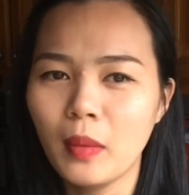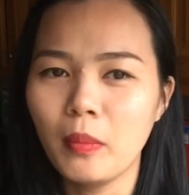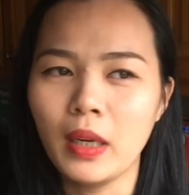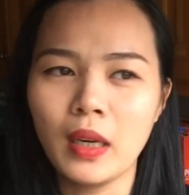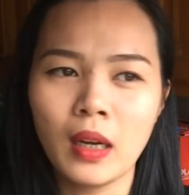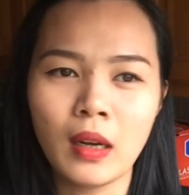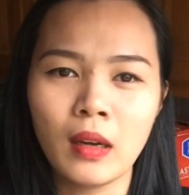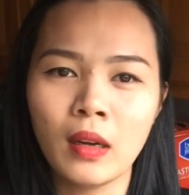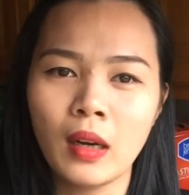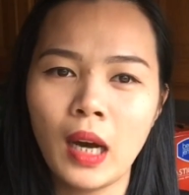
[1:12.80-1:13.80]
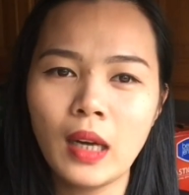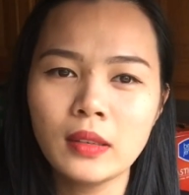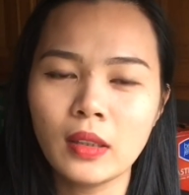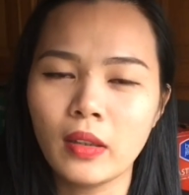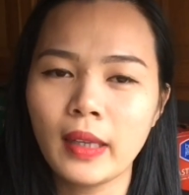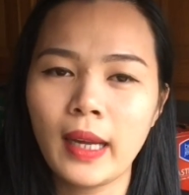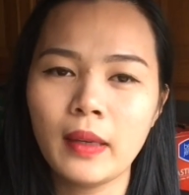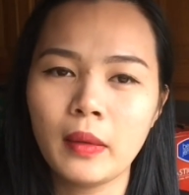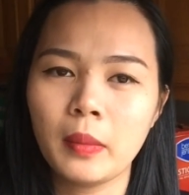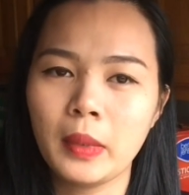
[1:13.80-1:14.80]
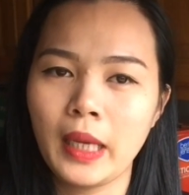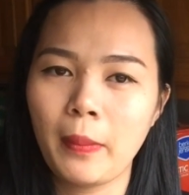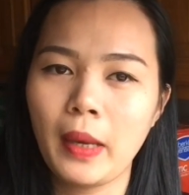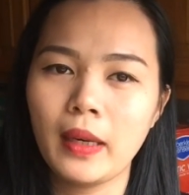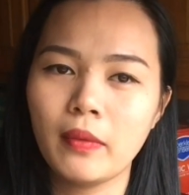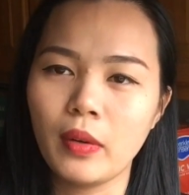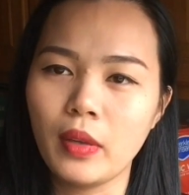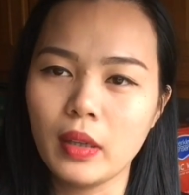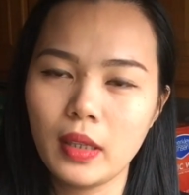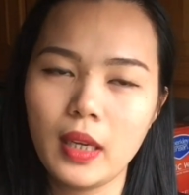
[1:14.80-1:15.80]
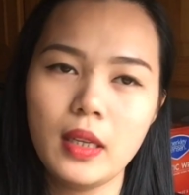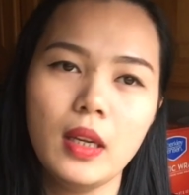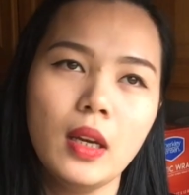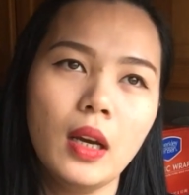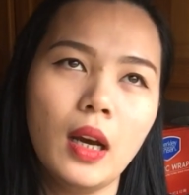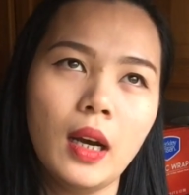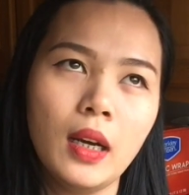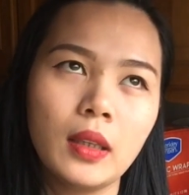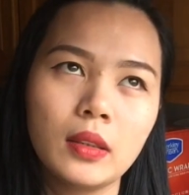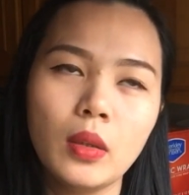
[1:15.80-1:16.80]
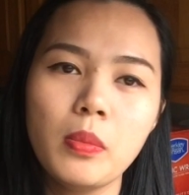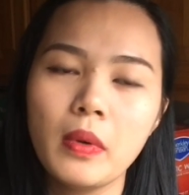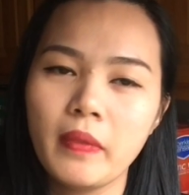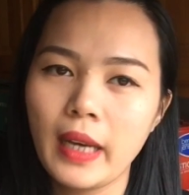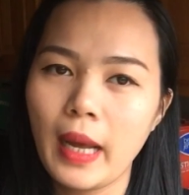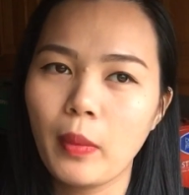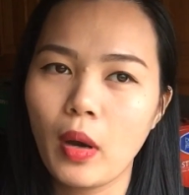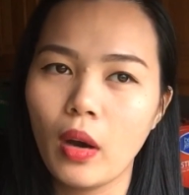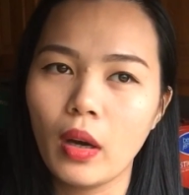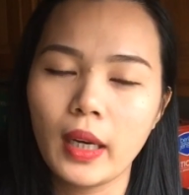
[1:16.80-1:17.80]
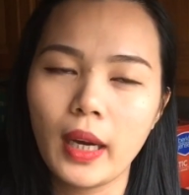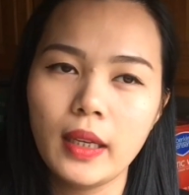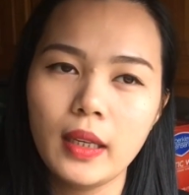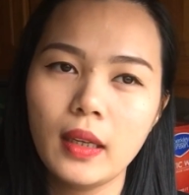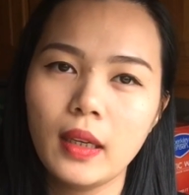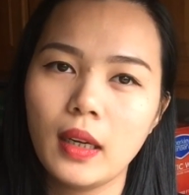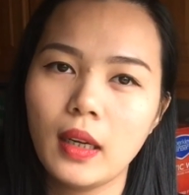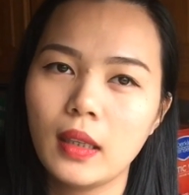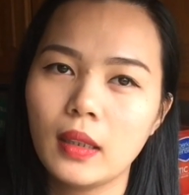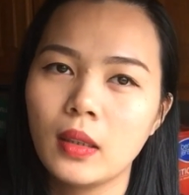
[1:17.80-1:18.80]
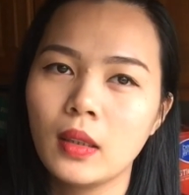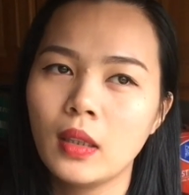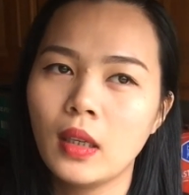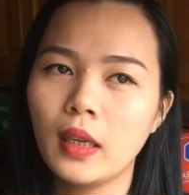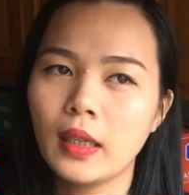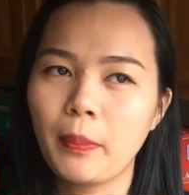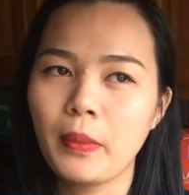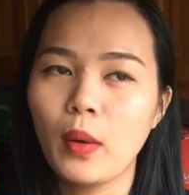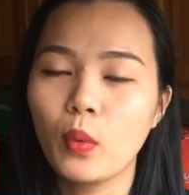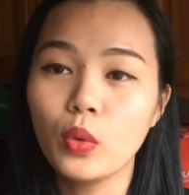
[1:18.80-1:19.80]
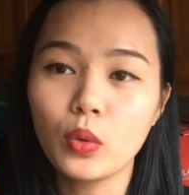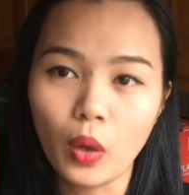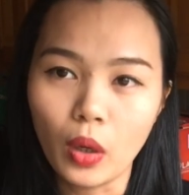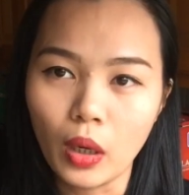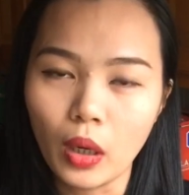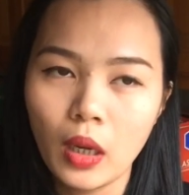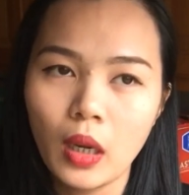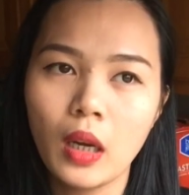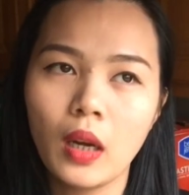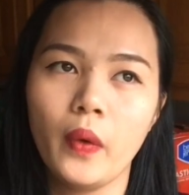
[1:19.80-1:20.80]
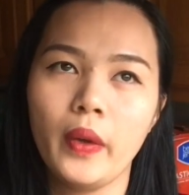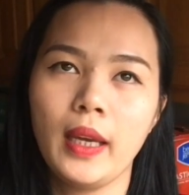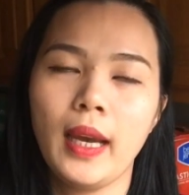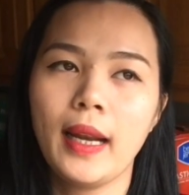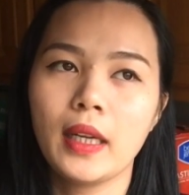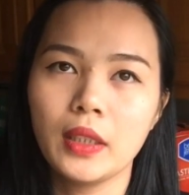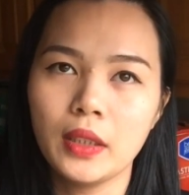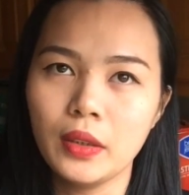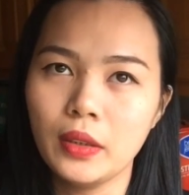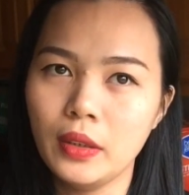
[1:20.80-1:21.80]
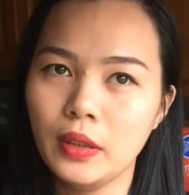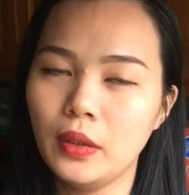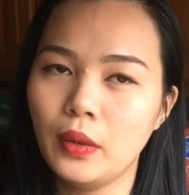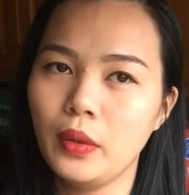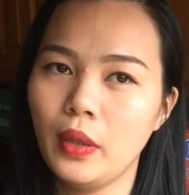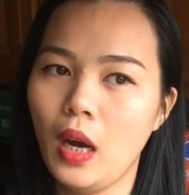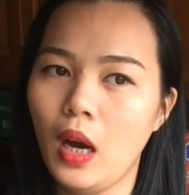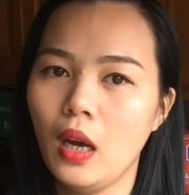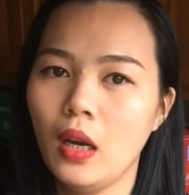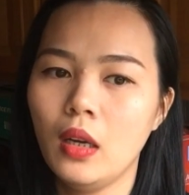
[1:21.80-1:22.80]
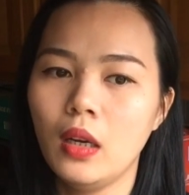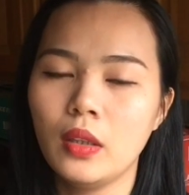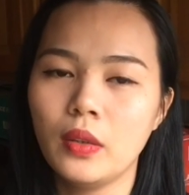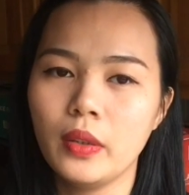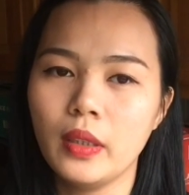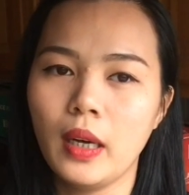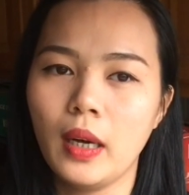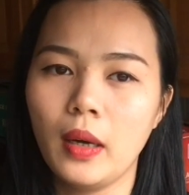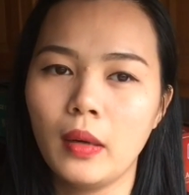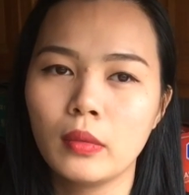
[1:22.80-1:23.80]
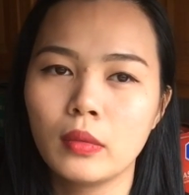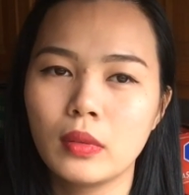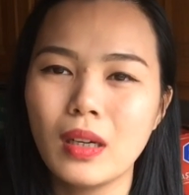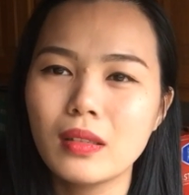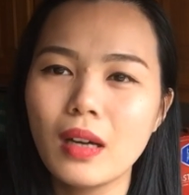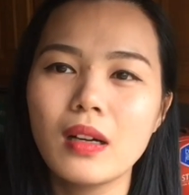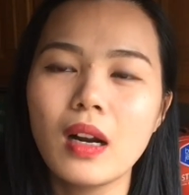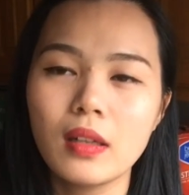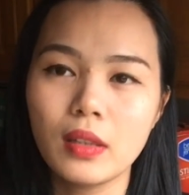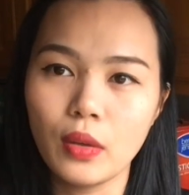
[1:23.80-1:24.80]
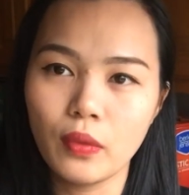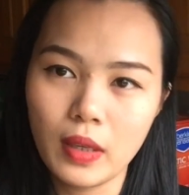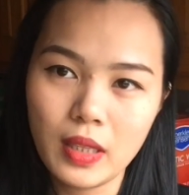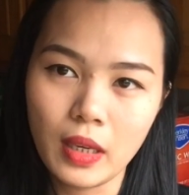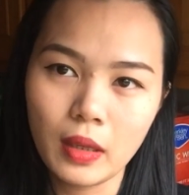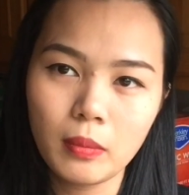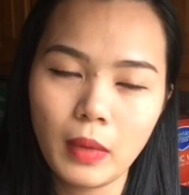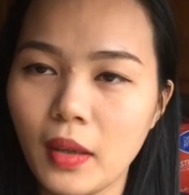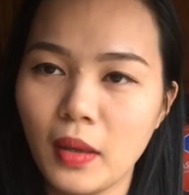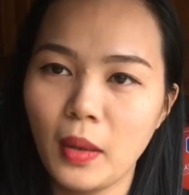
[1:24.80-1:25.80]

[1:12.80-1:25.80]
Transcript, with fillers: mình uh, ấn tượng anh uh, mình gặp anh vào những cái uh, lúc bên Việt Nam còn cái uh, uh, gặp nhau cuối tuần rồi gala cười rồi uh, rồi uh, rất rất rất là nhiều vở diễn mà